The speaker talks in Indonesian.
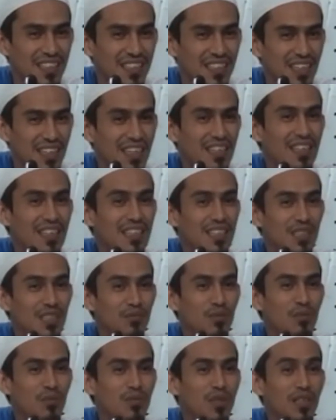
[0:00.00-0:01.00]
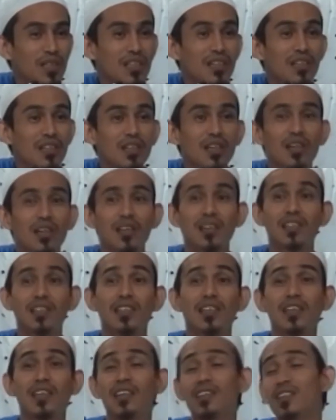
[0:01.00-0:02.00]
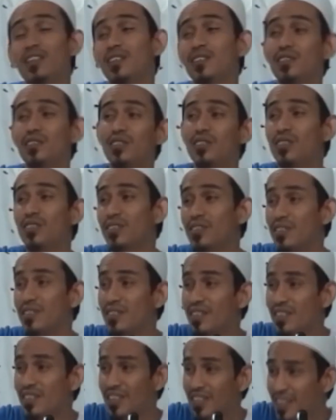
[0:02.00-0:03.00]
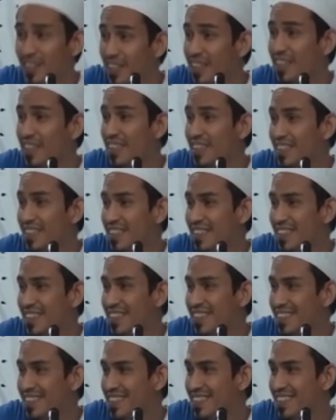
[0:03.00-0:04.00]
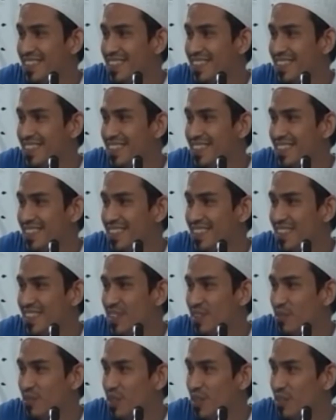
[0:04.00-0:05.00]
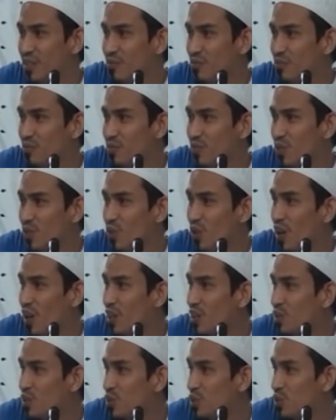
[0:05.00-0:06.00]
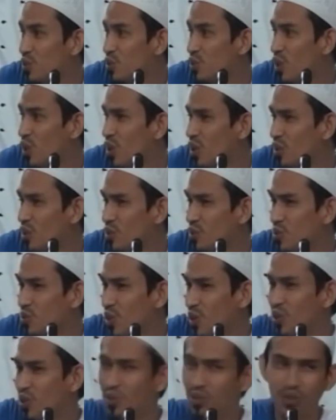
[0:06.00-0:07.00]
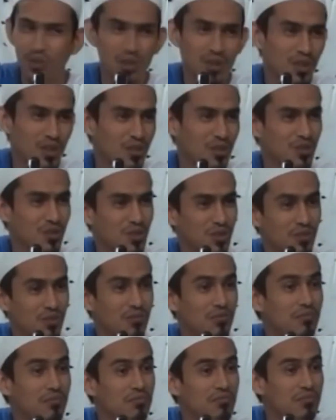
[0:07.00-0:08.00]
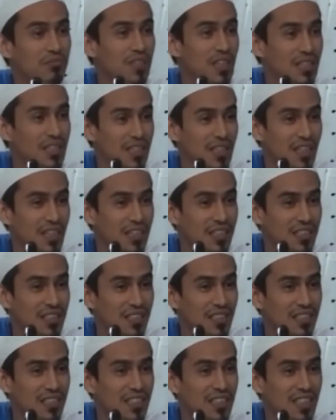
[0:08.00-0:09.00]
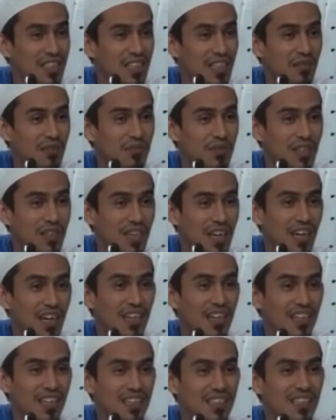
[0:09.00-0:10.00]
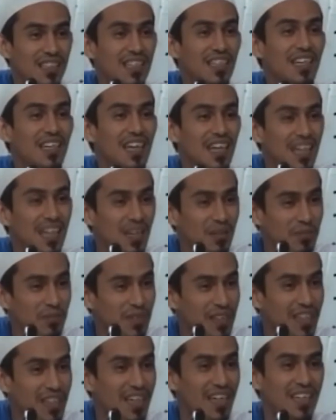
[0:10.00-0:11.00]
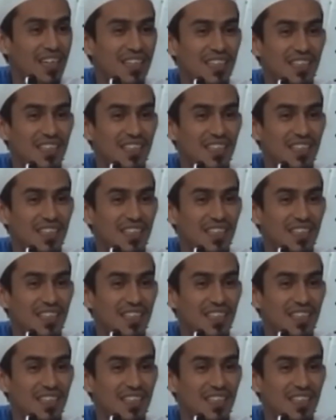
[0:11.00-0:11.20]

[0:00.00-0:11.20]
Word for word: tanya sama mereka yang kaya kayaknya senang ya oh oh artis jalan ke sana jalan ke sini hmm, tanya hatinya senang apa enggak tenang apa enggak